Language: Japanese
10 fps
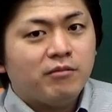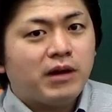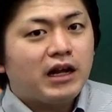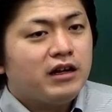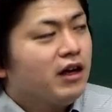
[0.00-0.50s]

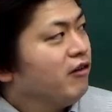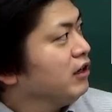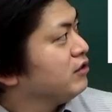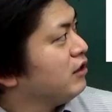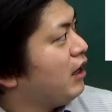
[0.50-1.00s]
マラリア
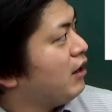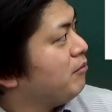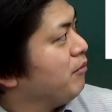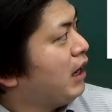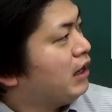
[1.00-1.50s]
はです
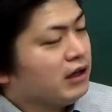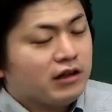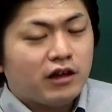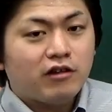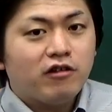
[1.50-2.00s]
ね、ま
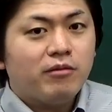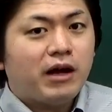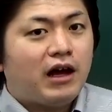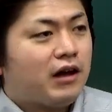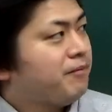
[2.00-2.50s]
あ、例え
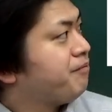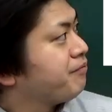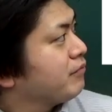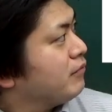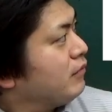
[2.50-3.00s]
ば、
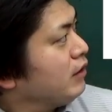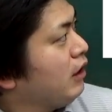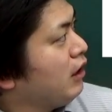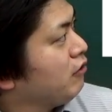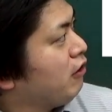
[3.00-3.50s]

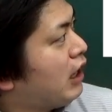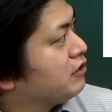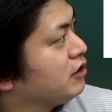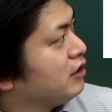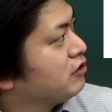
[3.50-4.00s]
あの、
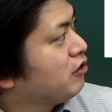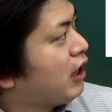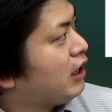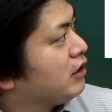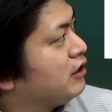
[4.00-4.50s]
発熱と
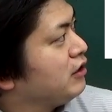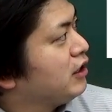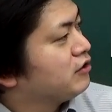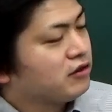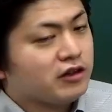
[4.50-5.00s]
か貧
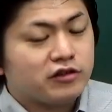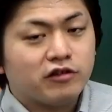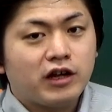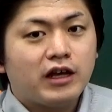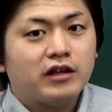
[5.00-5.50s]
血です
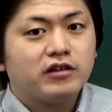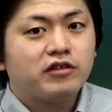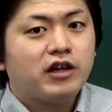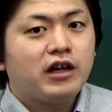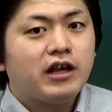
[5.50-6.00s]
よね。
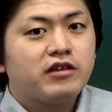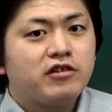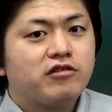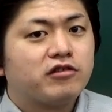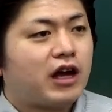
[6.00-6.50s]
それで
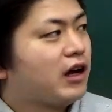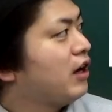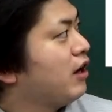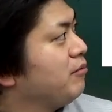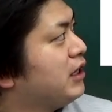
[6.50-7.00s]
皮腫なん
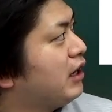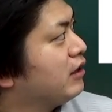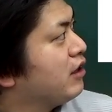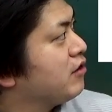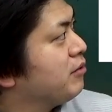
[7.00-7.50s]
かが見られ
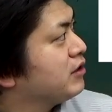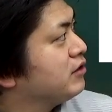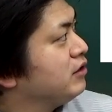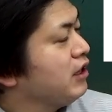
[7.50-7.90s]
たりします。